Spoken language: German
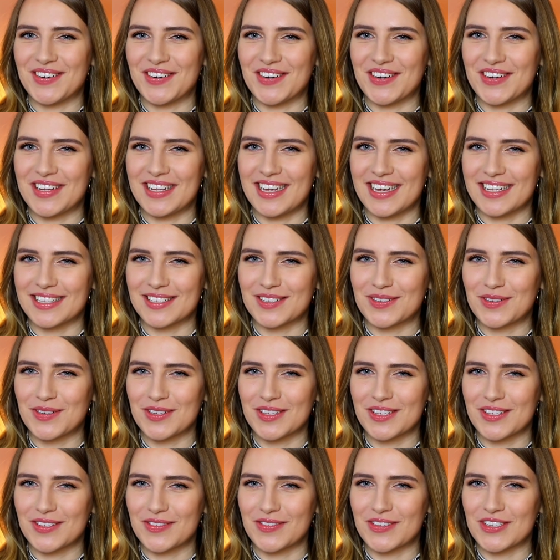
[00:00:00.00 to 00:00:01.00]
Und jetzt
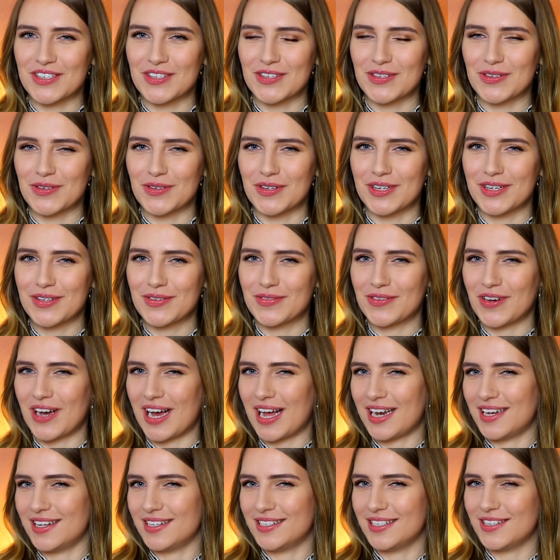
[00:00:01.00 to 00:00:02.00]
kurz zwischendurch für
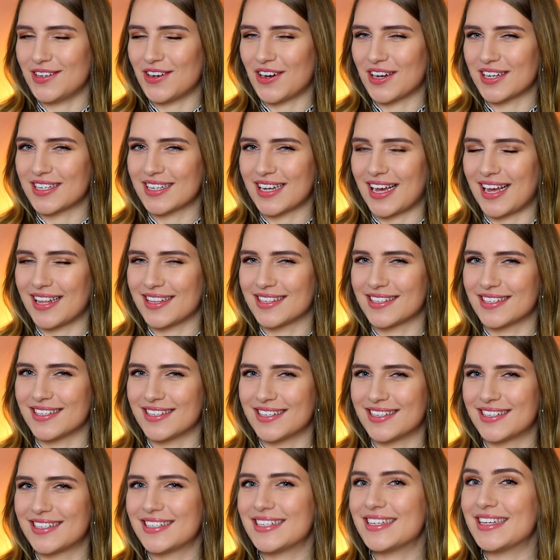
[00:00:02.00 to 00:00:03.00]
alle, die noch dran
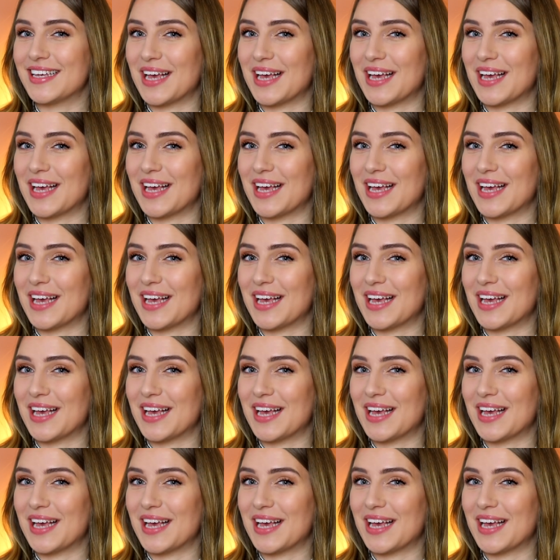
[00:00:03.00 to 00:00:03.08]
sind.